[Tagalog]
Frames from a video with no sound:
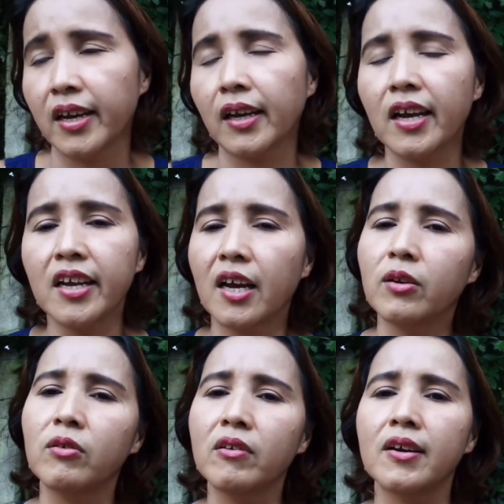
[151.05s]
Kaya
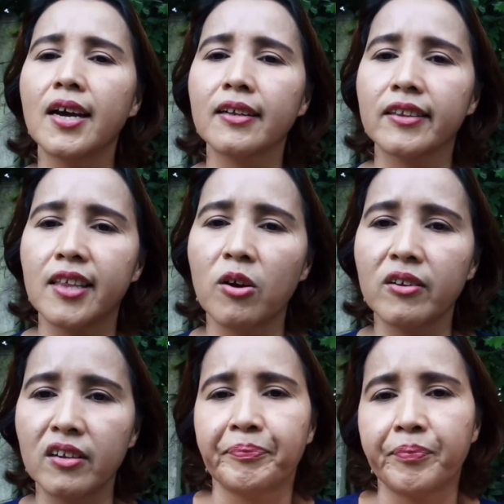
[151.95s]
nung
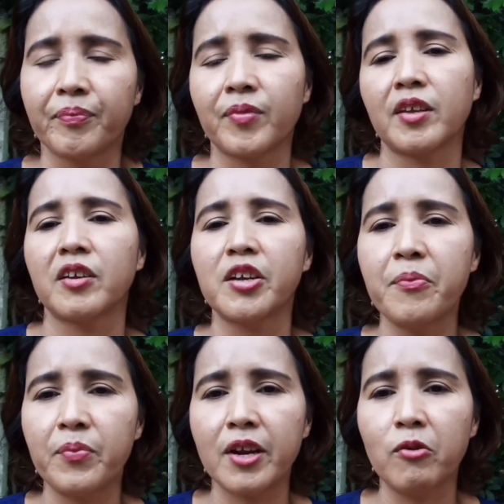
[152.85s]
lockdown,
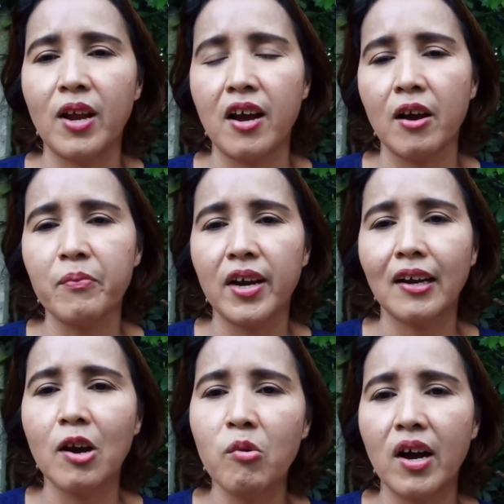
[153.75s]
syempre wala kang
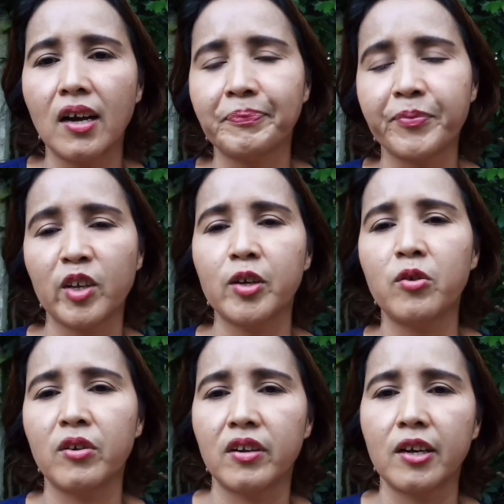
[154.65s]
magawa.
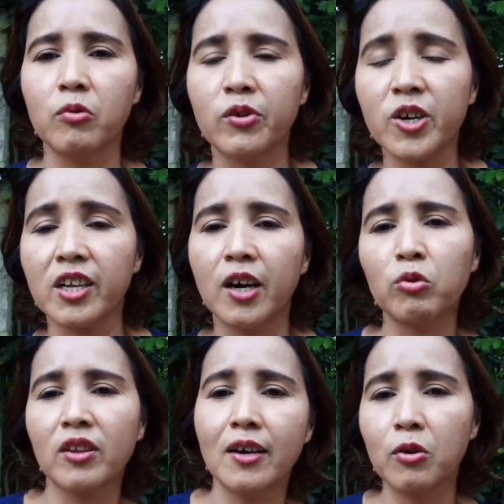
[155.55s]
Yun,
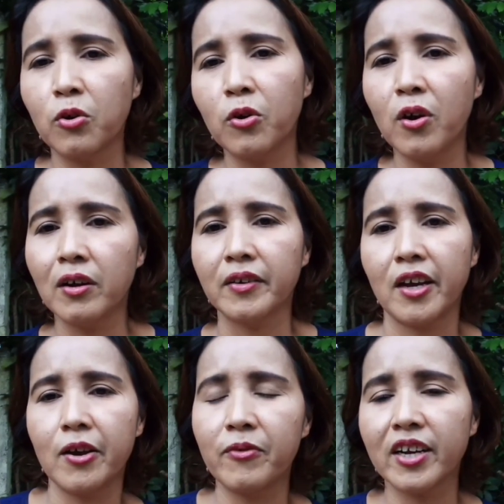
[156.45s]
nag-workout ako
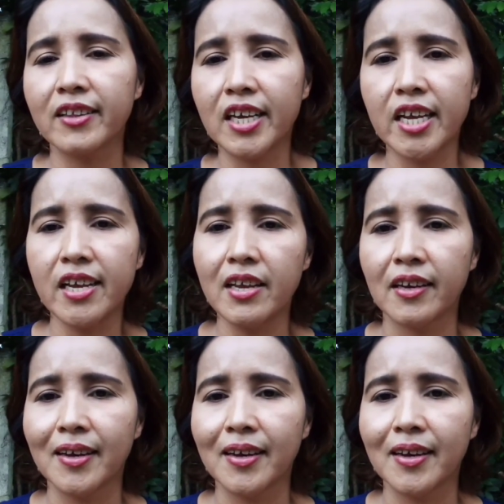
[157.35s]
every day.